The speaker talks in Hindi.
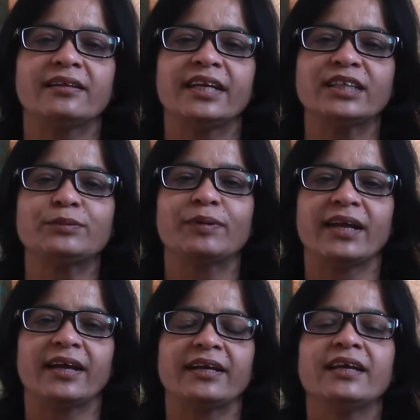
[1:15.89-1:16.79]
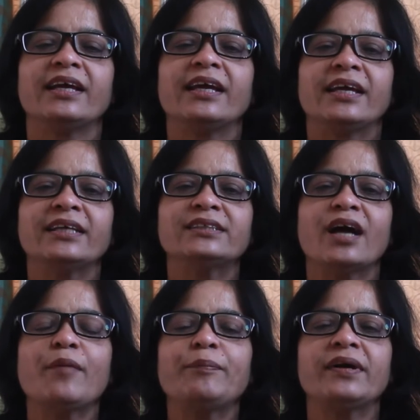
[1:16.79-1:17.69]
देश बनाए कि
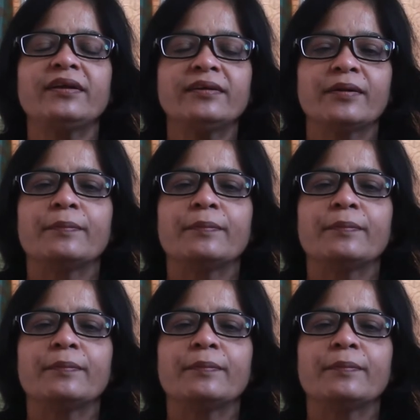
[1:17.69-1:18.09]
जहाँ पर